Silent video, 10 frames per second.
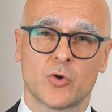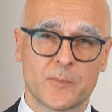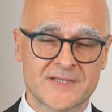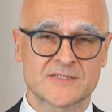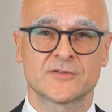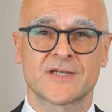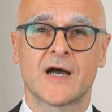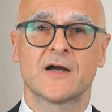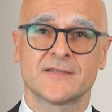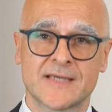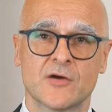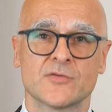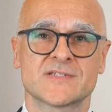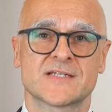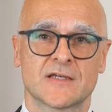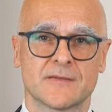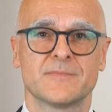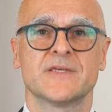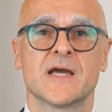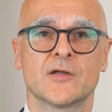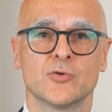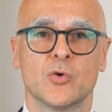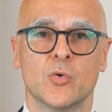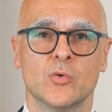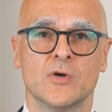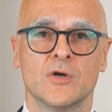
représentera 45 milliards d'euros.